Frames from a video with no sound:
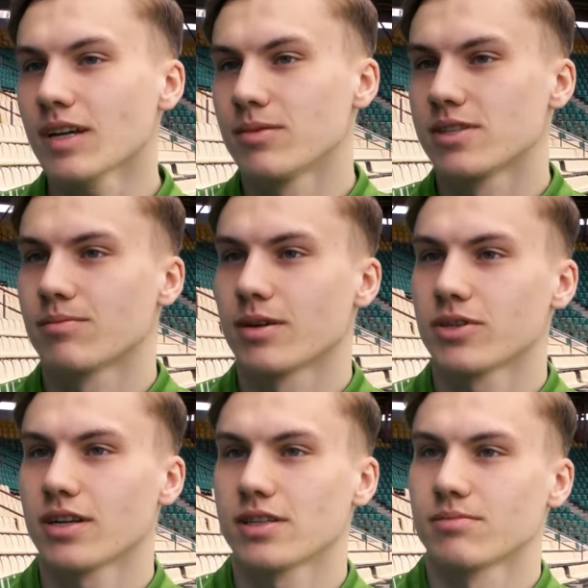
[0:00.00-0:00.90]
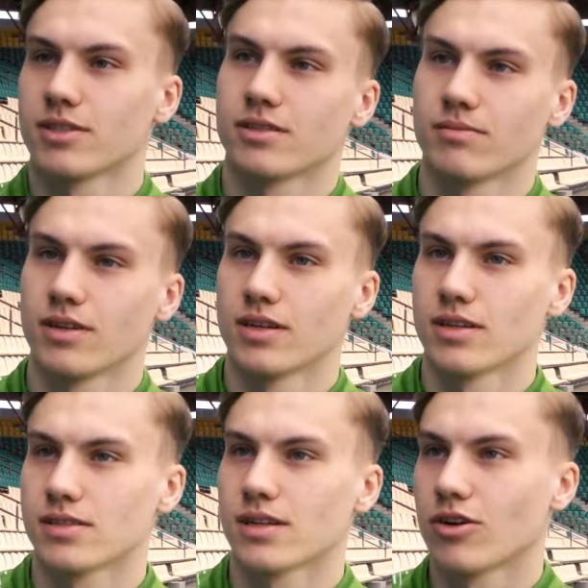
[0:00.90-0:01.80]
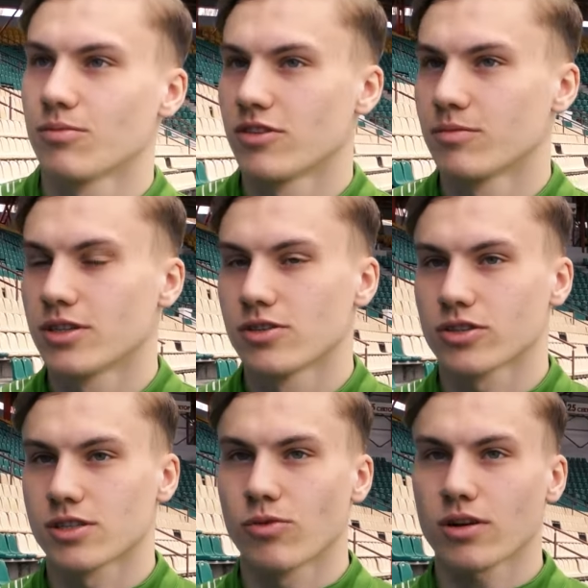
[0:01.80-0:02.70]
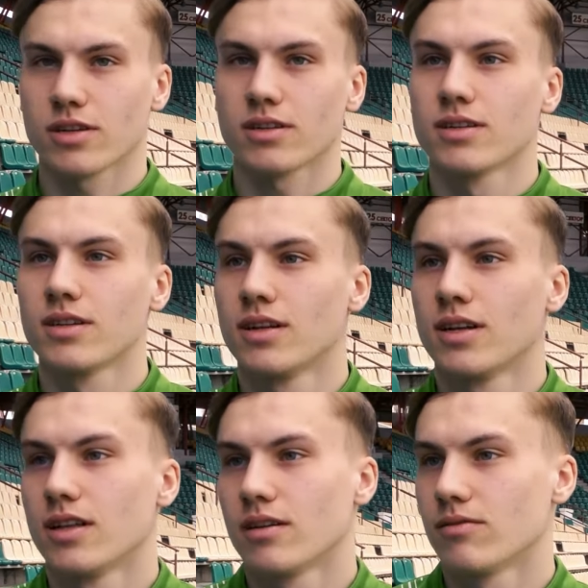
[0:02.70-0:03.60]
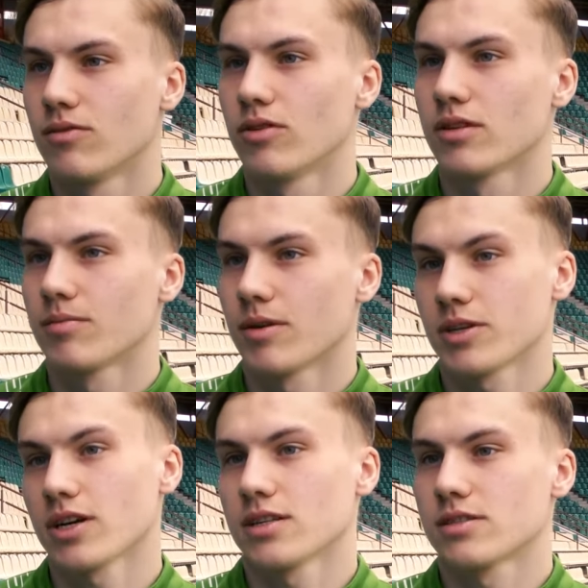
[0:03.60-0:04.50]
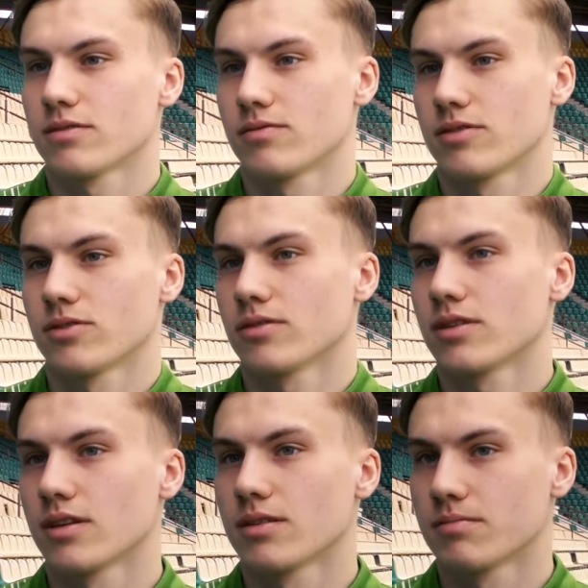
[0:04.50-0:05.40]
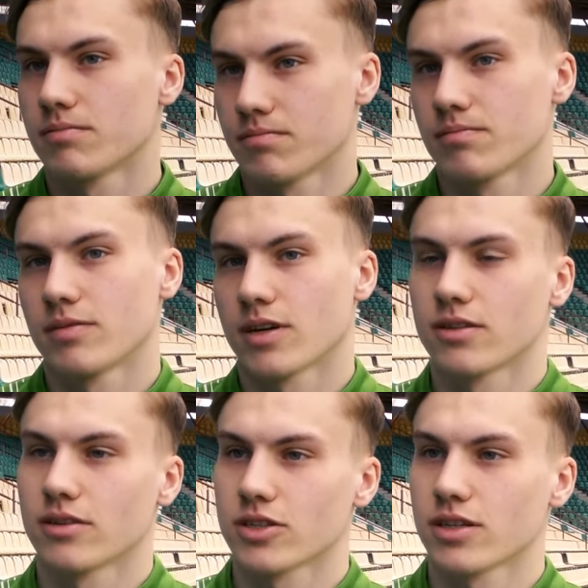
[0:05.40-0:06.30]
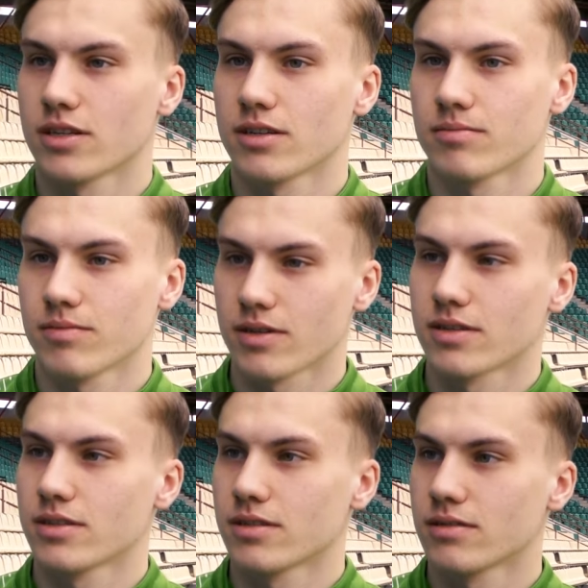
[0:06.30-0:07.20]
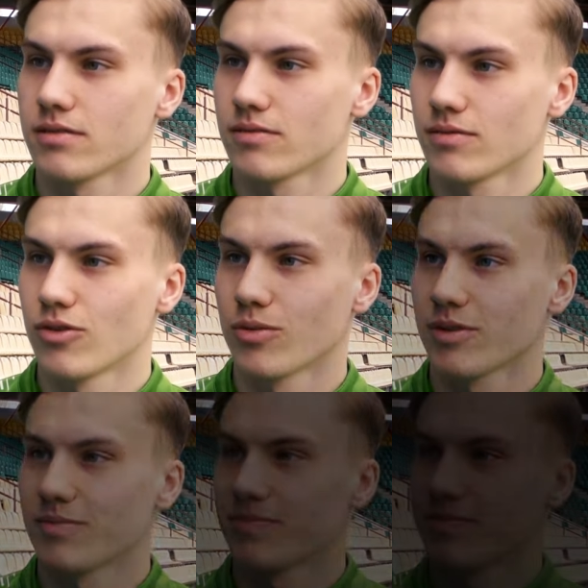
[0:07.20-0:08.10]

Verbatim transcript: Мы с ним пообщались, мы с ним были знакомы в молодежной сборной. Вот, пообщались, все, я принял решение перейти в Гомель.